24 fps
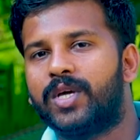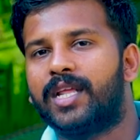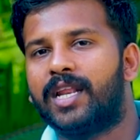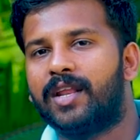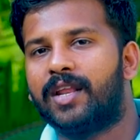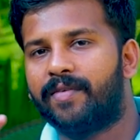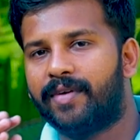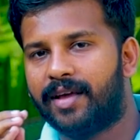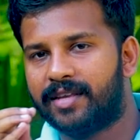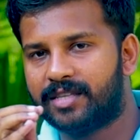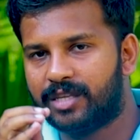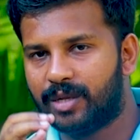
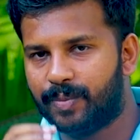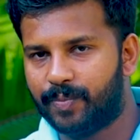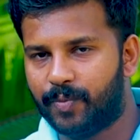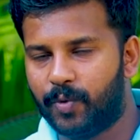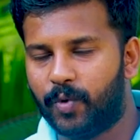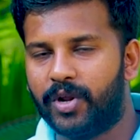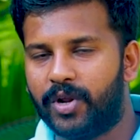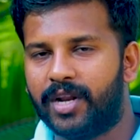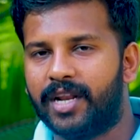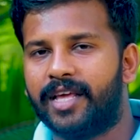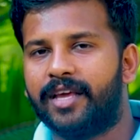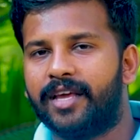இல்லை வேக்சின்
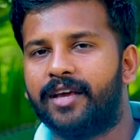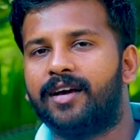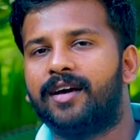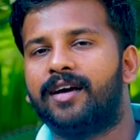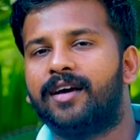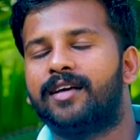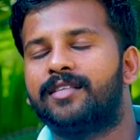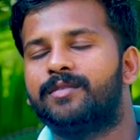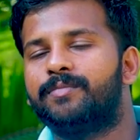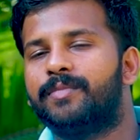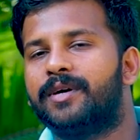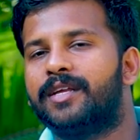போடலையா
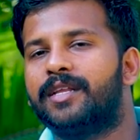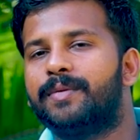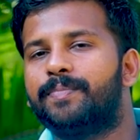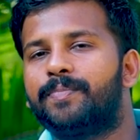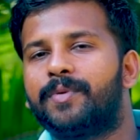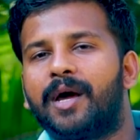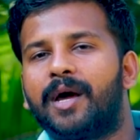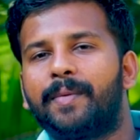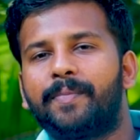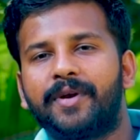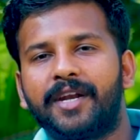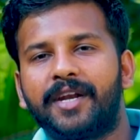அது மாதிரி
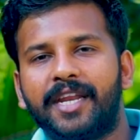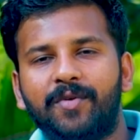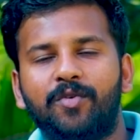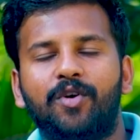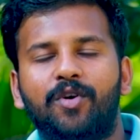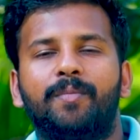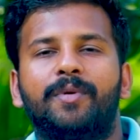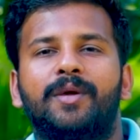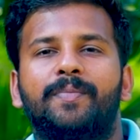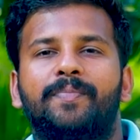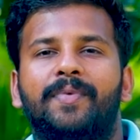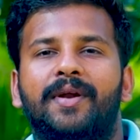ப்ராப்பர்
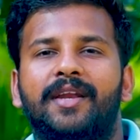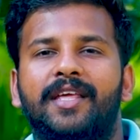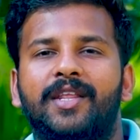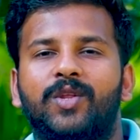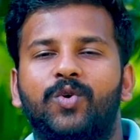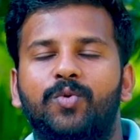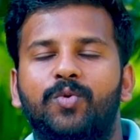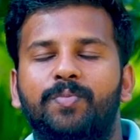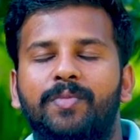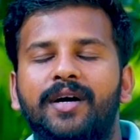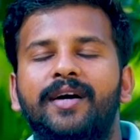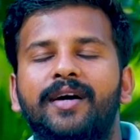டிவார்மிங்
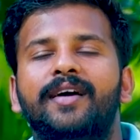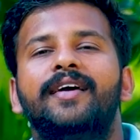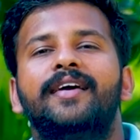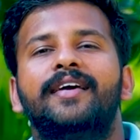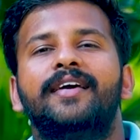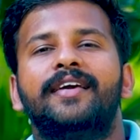பண்ணியிருக்கோமா